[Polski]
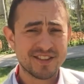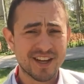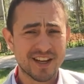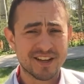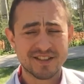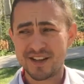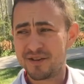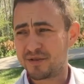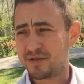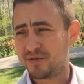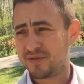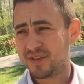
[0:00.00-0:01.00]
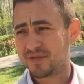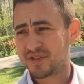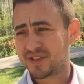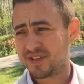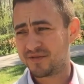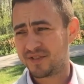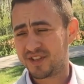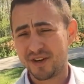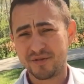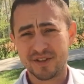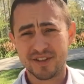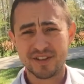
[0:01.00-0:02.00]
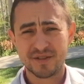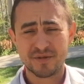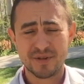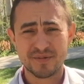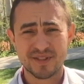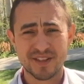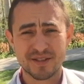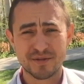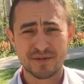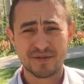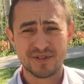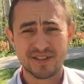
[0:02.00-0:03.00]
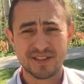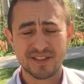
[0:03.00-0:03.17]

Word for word: Tak jak całe główne wszystkie wydziały UMCS-u.